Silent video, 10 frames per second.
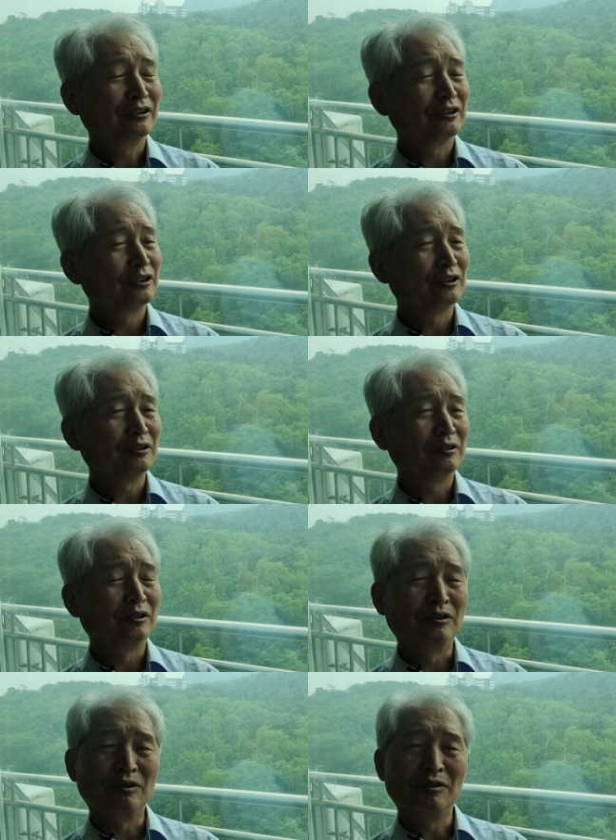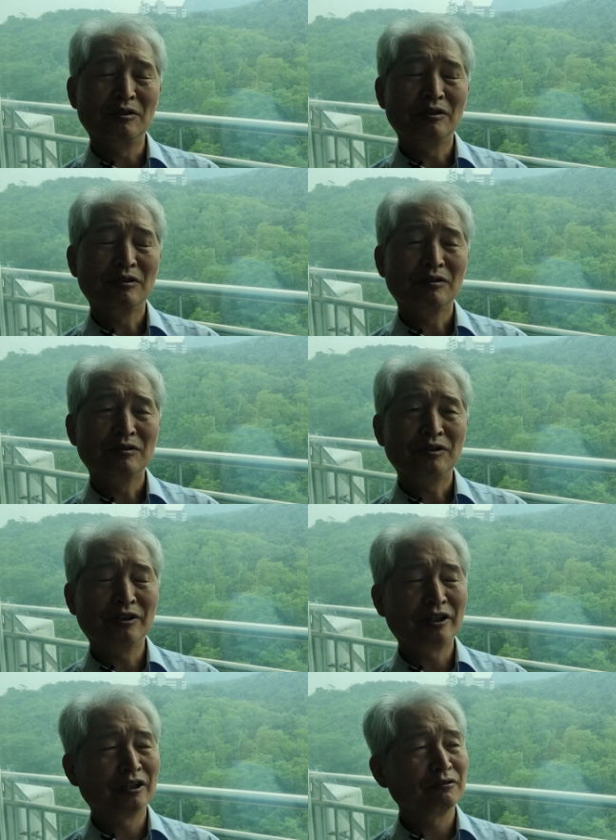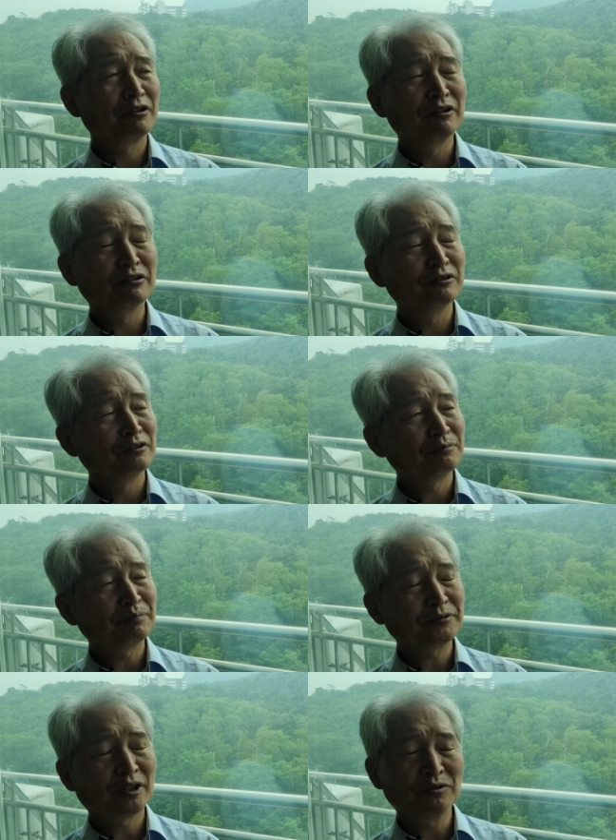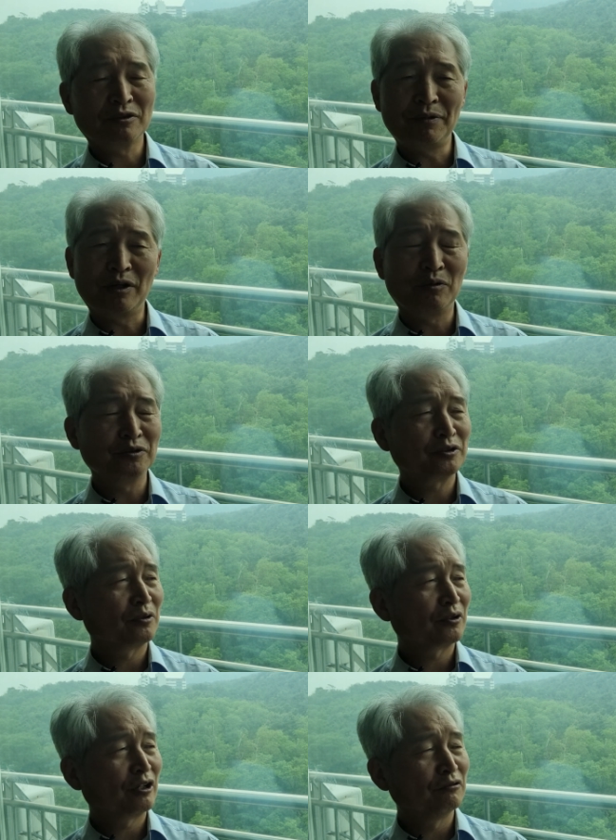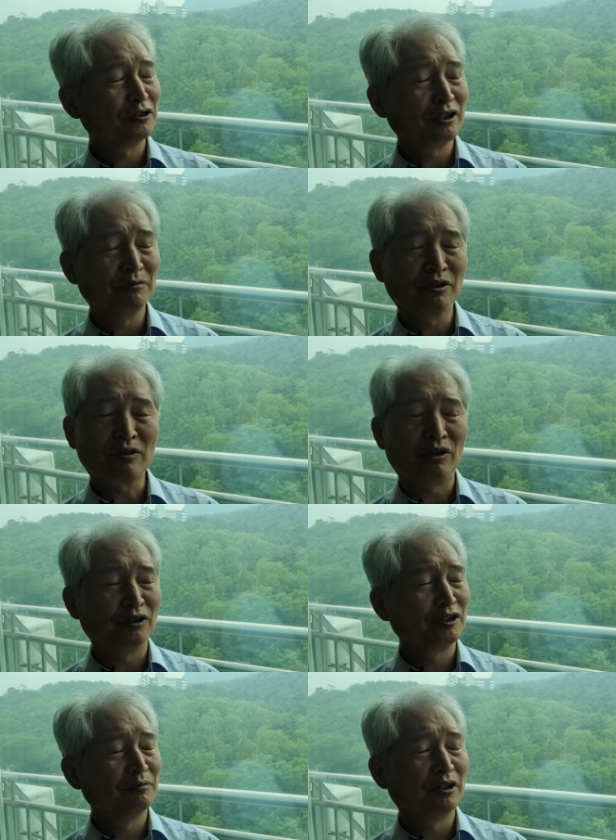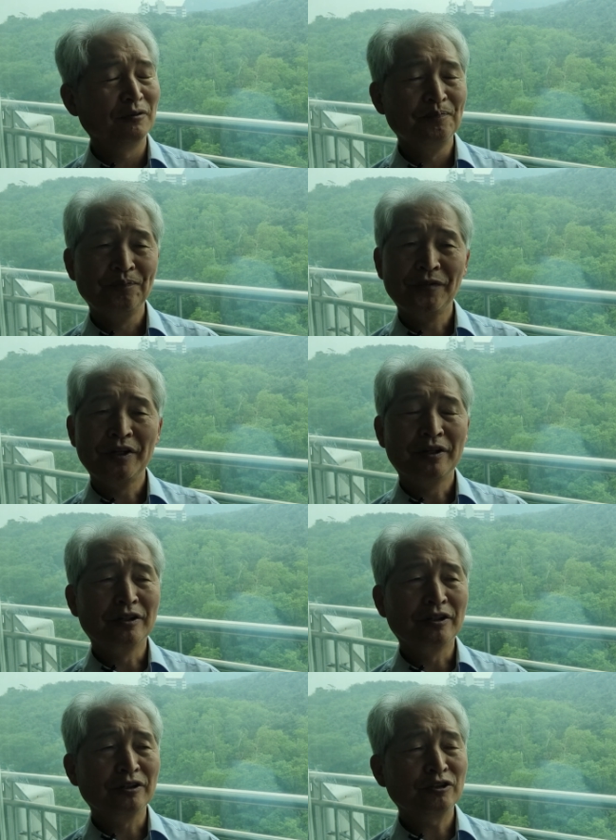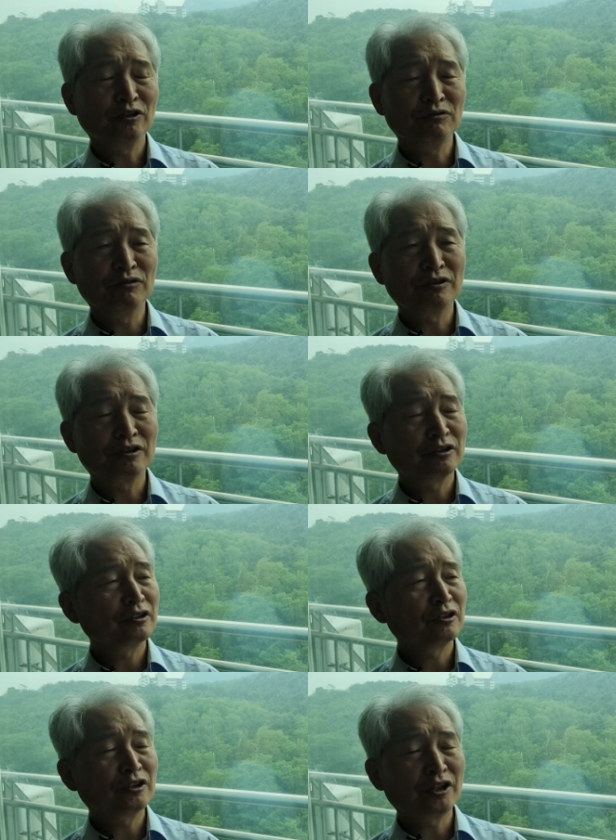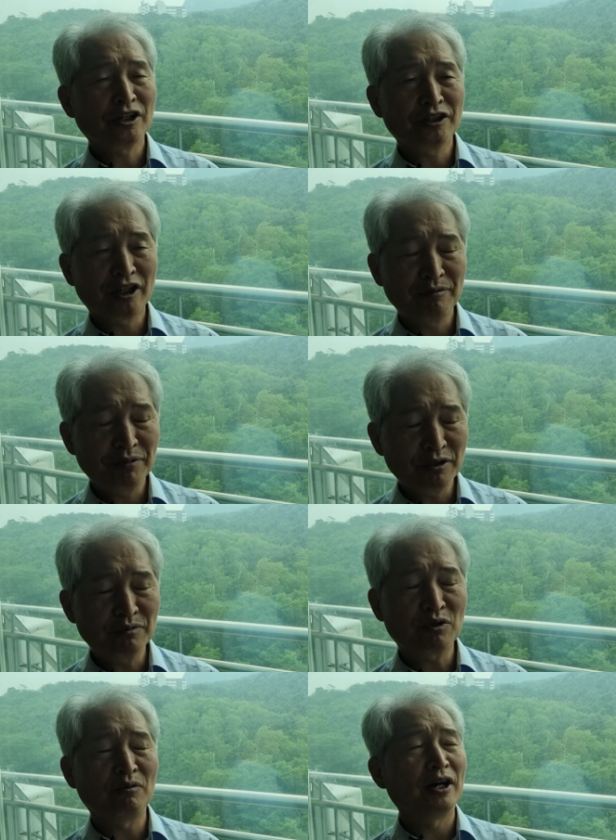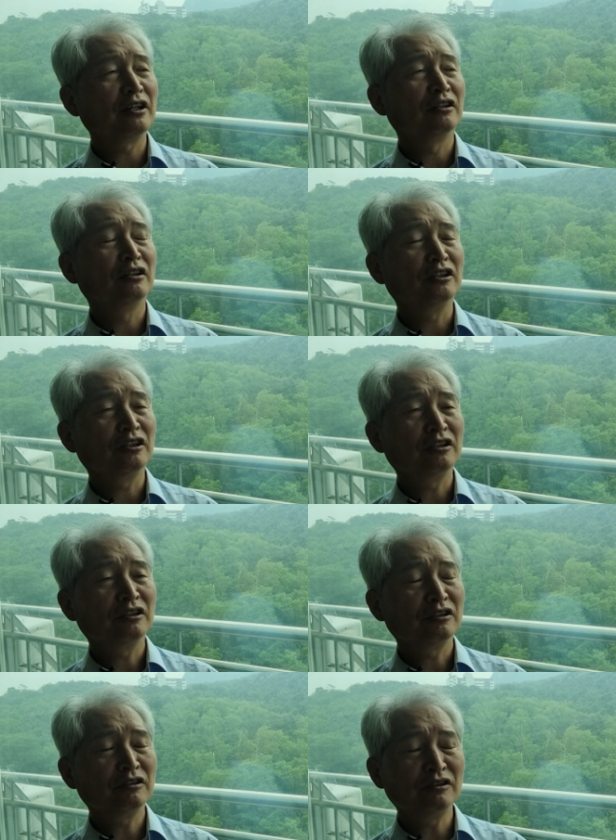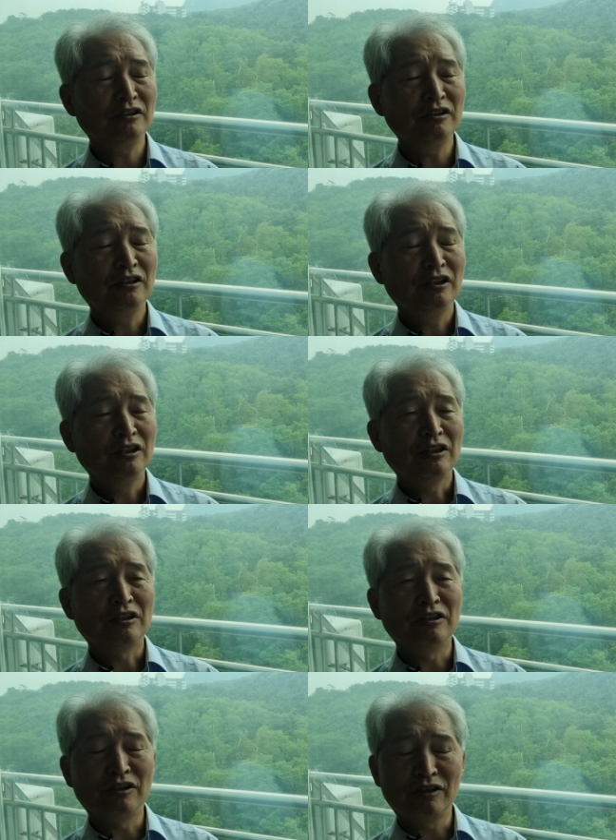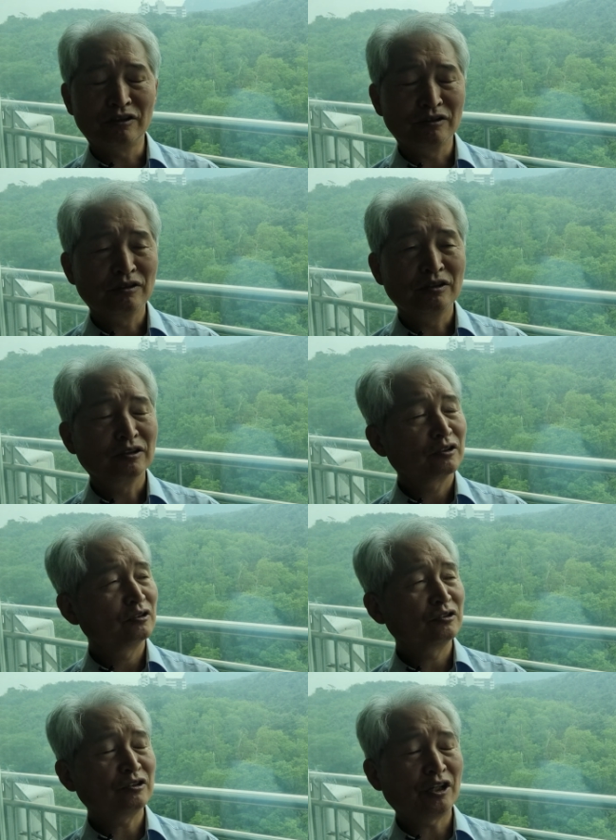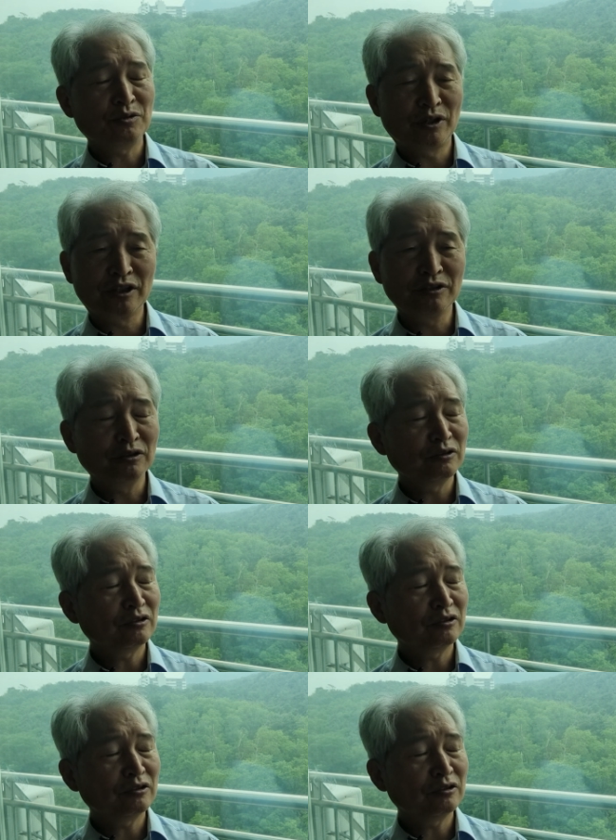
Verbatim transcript: 그어 제가 외운 찬송가 150곡 가운데 뭐 거의 뭐 어, 천국에 대한 믿음 소망을 음, 어, 그 찬송하는